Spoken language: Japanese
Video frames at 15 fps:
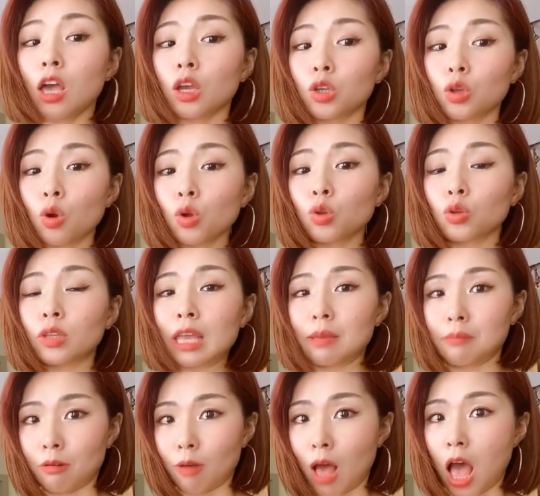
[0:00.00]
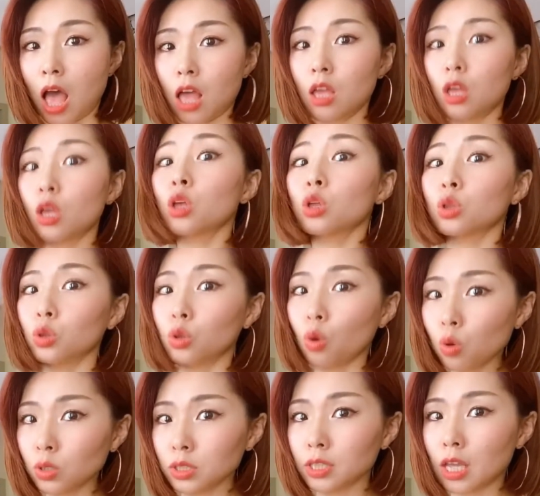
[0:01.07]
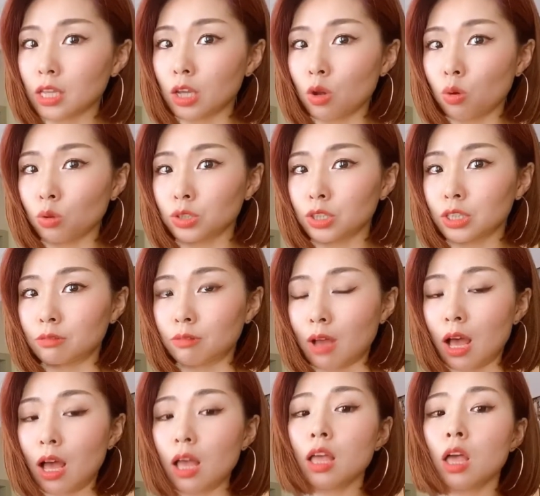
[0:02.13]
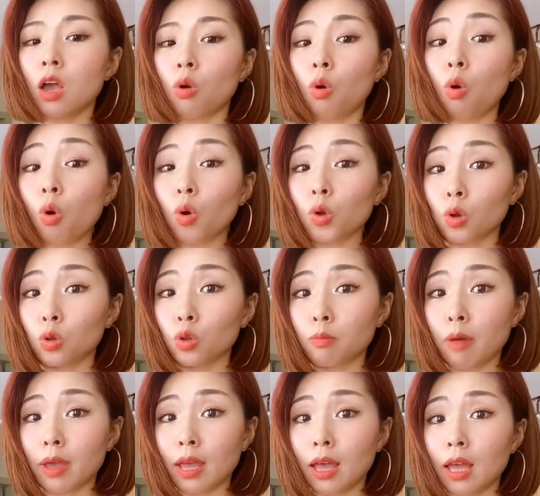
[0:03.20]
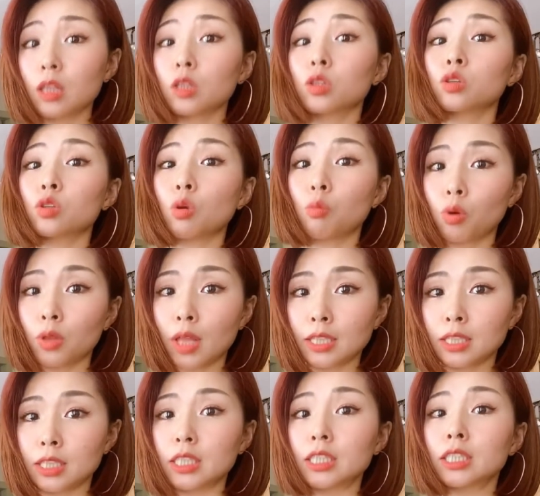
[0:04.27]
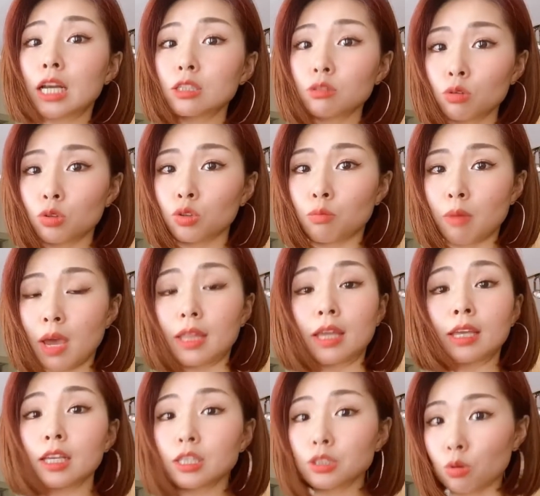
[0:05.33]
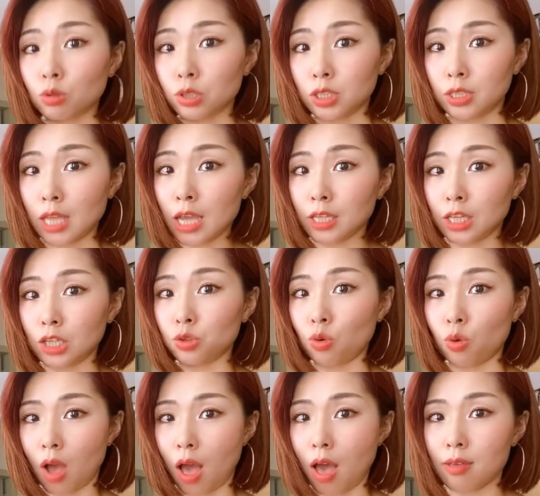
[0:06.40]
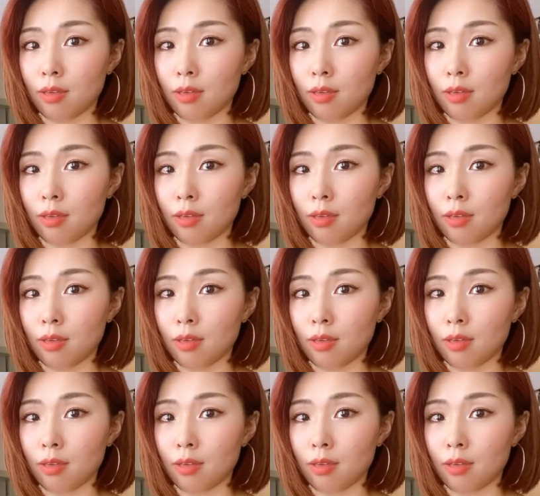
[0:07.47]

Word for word: 今日のテーマはどうして日本人は公共の場や友達家族の前でキスをしないでしょうか